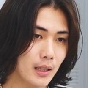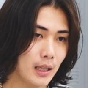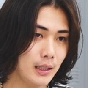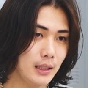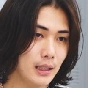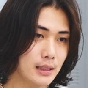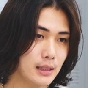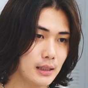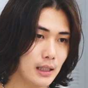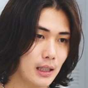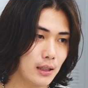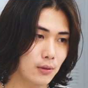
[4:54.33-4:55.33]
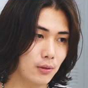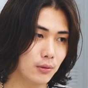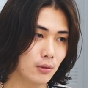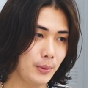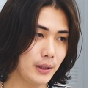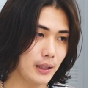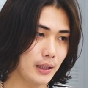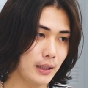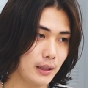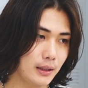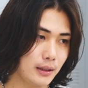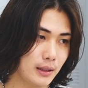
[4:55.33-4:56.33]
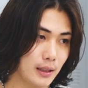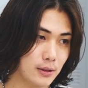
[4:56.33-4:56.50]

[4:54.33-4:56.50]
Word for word: 襟足がこう伸びてきた